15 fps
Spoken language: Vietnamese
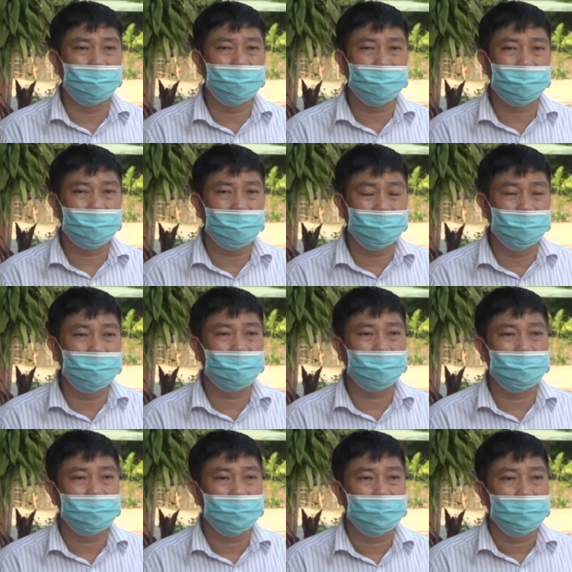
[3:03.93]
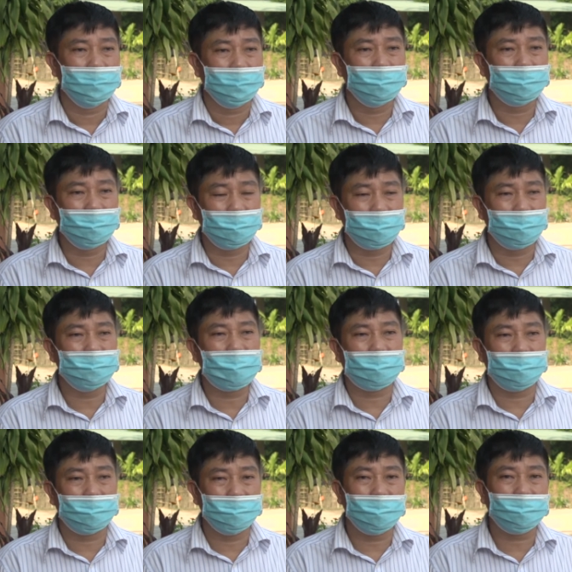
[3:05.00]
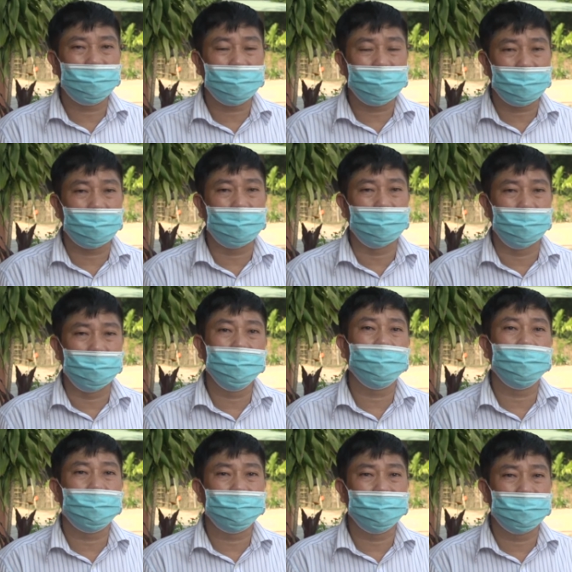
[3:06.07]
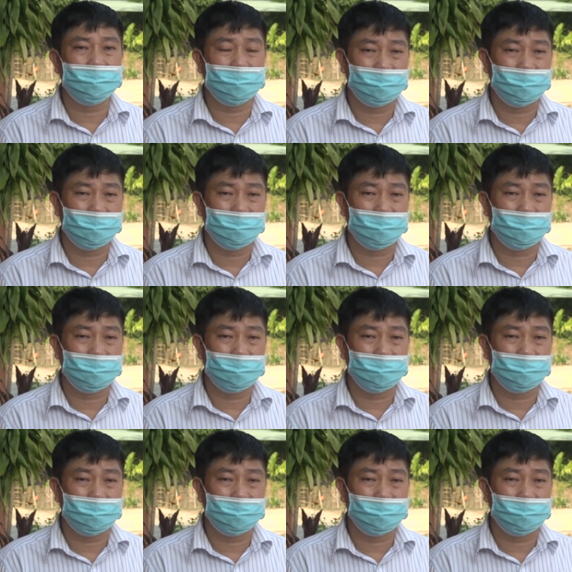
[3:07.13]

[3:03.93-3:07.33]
thống kênh mương, thì từ đấy bà con rất phấn khởi để yên tâm